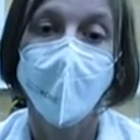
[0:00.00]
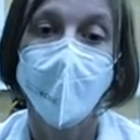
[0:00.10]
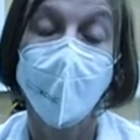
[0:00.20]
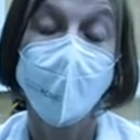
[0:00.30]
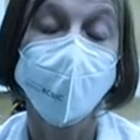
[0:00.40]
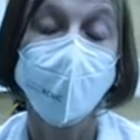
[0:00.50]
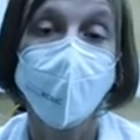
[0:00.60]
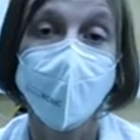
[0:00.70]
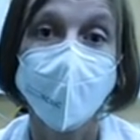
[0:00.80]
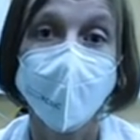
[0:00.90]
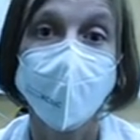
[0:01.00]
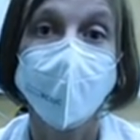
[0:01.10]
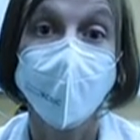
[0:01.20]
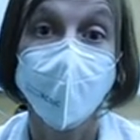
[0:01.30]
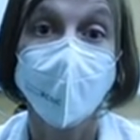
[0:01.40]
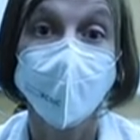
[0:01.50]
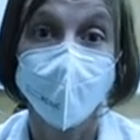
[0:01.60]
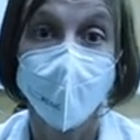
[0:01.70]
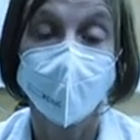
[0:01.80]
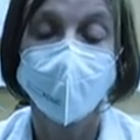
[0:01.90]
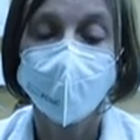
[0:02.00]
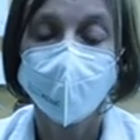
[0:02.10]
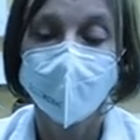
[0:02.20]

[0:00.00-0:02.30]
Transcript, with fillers: la oposición de científico titular.